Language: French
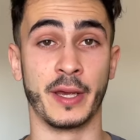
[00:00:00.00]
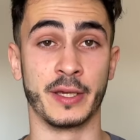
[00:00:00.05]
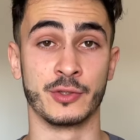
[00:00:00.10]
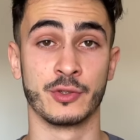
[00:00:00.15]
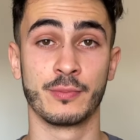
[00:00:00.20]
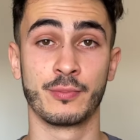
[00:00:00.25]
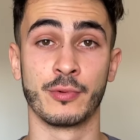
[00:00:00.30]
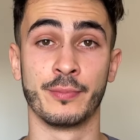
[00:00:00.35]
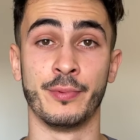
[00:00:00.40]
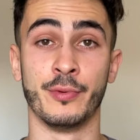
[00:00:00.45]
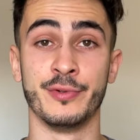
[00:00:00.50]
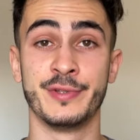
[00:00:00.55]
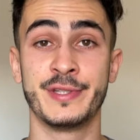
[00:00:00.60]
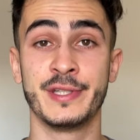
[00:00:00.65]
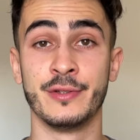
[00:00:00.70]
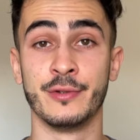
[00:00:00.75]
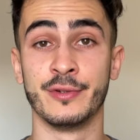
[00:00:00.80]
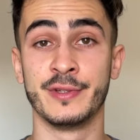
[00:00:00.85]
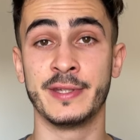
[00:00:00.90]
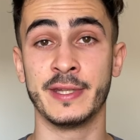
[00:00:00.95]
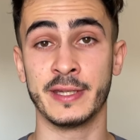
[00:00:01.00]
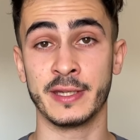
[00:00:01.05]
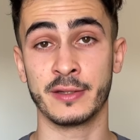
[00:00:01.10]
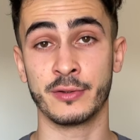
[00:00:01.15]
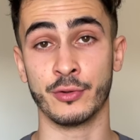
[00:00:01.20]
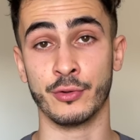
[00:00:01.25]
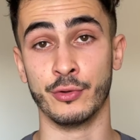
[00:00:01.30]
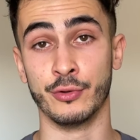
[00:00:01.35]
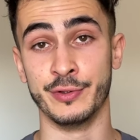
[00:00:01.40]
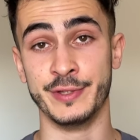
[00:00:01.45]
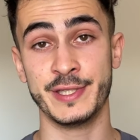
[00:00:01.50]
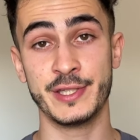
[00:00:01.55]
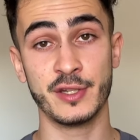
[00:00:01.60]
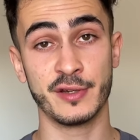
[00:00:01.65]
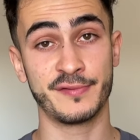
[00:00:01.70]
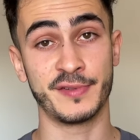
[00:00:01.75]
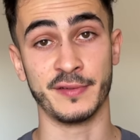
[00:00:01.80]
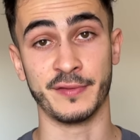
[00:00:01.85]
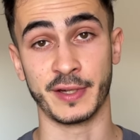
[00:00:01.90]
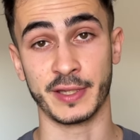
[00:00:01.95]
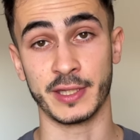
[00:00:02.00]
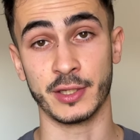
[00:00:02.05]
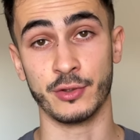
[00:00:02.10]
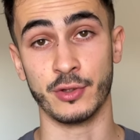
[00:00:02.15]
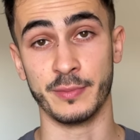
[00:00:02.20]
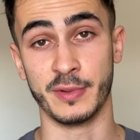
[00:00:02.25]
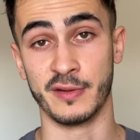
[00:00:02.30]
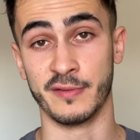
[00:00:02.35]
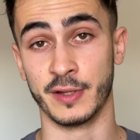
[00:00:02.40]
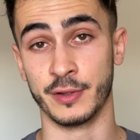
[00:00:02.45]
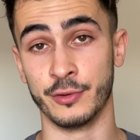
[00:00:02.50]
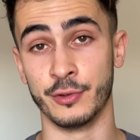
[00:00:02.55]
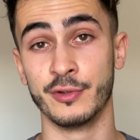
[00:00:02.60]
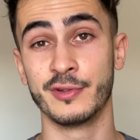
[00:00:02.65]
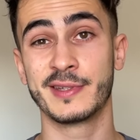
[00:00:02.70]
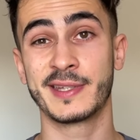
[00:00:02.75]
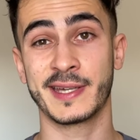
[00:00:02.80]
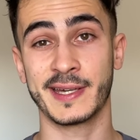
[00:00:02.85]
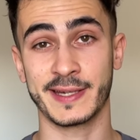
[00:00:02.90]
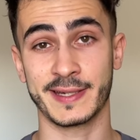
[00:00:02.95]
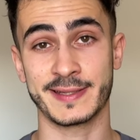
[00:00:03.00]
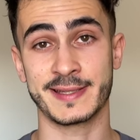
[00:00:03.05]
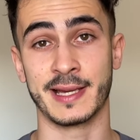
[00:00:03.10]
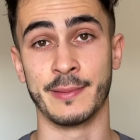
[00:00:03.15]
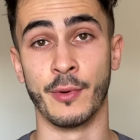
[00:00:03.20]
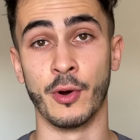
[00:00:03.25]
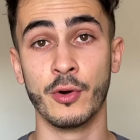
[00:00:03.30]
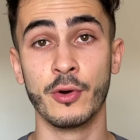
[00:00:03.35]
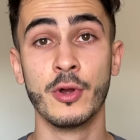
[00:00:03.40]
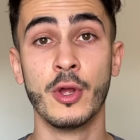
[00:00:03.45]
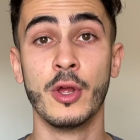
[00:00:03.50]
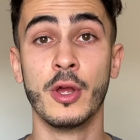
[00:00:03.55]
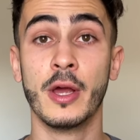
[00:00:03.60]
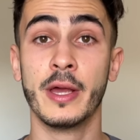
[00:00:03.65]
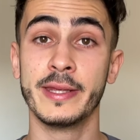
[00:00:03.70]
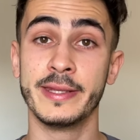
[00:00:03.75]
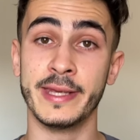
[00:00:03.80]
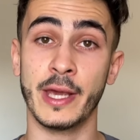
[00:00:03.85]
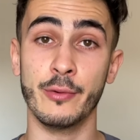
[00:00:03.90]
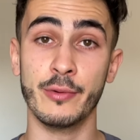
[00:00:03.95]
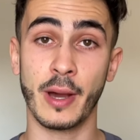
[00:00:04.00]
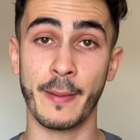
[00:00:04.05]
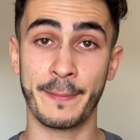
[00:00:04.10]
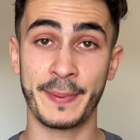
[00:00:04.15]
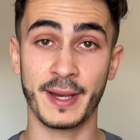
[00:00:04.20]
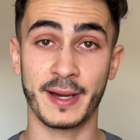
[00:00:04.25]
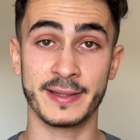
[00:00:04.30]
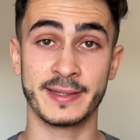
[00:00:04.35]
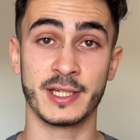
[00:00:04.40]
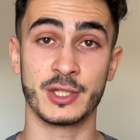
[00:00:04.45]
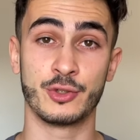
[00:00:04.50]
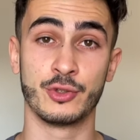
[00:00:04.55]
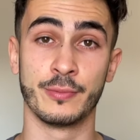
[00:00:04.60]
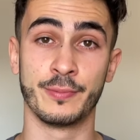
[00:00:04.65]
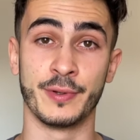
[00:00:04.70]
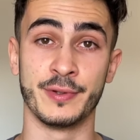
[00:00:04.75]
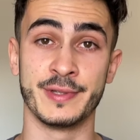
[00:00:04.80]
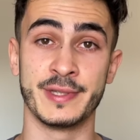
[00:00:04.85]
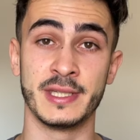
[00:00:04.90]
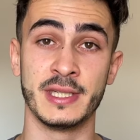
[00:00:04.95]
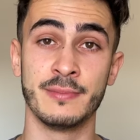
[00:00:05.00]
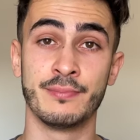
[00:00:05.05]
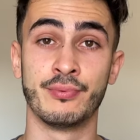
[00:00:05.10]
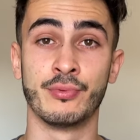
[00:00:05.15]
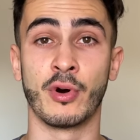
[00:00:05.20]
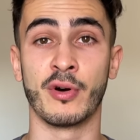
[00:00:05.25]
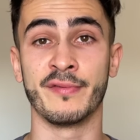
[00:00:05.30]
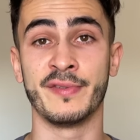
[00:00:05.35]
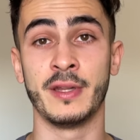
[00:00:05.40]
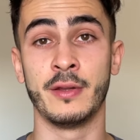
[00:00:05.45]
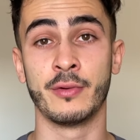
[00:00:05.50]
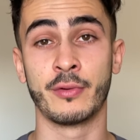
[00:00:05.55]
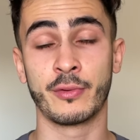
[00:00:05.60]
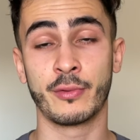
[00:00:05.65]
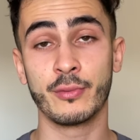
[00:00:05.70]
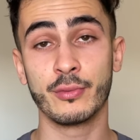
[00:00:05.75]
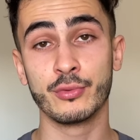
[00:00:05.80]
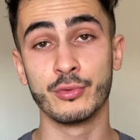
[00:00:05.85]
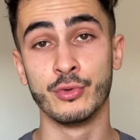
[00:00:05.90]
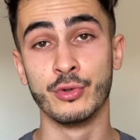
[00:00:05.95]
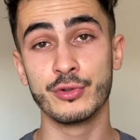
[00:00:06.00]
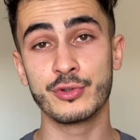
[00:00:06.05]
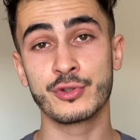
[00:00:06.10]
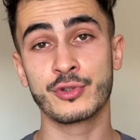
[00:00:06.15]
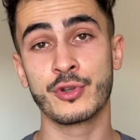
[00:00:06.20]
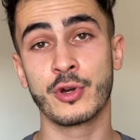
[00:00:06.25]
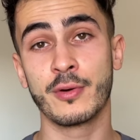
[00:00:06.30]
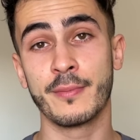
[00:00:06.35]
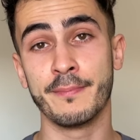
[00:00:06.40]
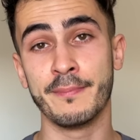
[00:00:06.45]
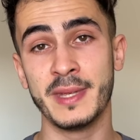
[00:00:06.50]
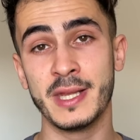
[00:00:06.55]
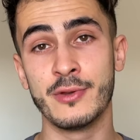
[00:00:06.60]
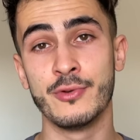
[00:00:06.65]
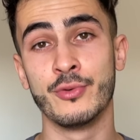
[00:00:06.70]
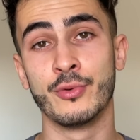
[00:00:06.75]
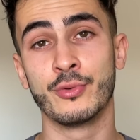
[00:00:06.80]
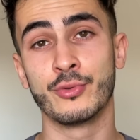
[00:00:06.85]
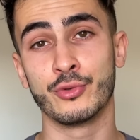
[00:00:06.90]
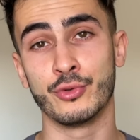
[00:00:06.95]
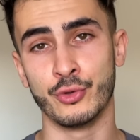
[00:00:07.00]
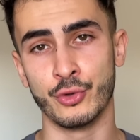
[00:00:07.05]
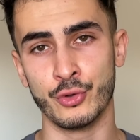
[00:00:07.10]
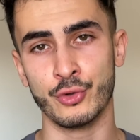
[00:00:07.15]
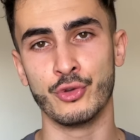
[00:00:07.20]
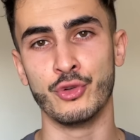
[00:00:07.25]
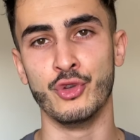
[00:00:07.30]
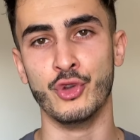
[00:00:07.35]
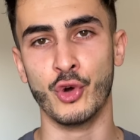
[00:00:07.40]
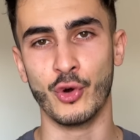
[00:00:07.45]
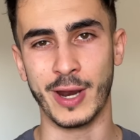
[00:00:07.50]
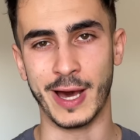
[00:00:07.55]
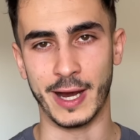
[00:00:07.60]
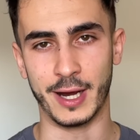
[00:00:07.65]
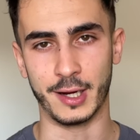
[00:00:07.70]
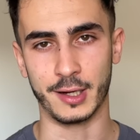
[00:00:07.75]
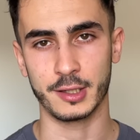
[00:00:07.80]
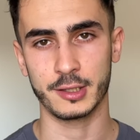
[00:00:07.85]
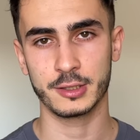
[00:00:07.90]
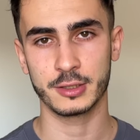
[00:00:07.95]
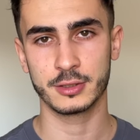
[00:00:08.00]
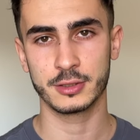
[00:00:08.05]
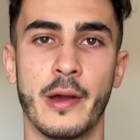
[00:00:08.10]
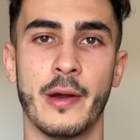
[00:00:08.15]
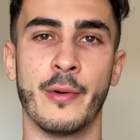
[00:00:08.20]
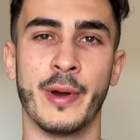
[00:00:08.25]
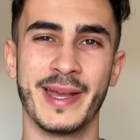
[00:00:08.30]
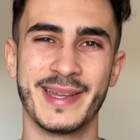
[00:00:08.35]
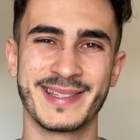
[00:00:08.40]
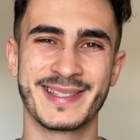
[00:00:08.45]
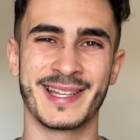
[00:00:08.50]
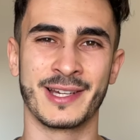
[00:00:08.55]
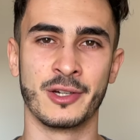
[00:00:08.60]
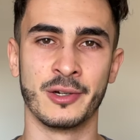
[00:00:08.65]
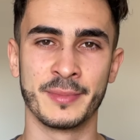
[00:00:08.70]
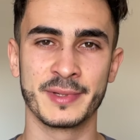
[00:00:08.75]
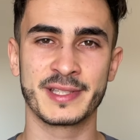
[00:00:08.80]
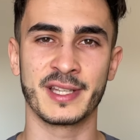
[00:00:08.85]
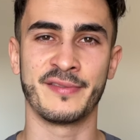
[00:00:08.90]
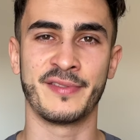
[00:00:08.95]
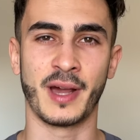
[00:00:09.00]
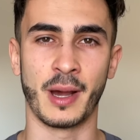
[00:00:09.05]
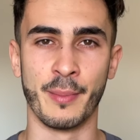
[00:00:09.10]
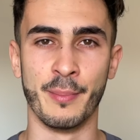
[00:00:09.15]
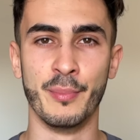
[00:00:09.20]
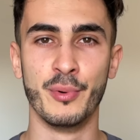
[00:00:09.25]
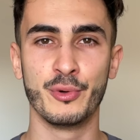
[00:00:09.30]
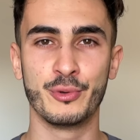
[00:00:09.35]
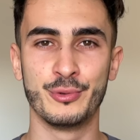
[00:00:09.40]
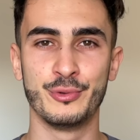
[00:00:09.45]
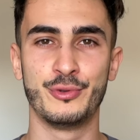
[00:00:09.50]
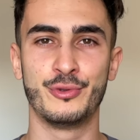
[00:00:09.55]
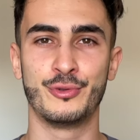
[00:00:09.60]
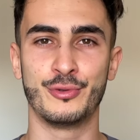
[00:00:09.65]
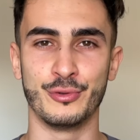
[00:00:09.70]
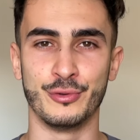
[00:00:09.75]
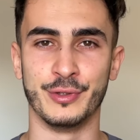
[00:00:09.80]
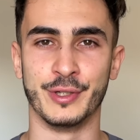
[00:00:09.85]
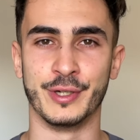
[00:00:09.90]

exemple, on peut aussi noter que le 19 février 2022, très récemment, il y a eu un piratage d'OpenSea pour environ 200 millions de dollars. Ouais, ça commence à faire beaucoup de thunes.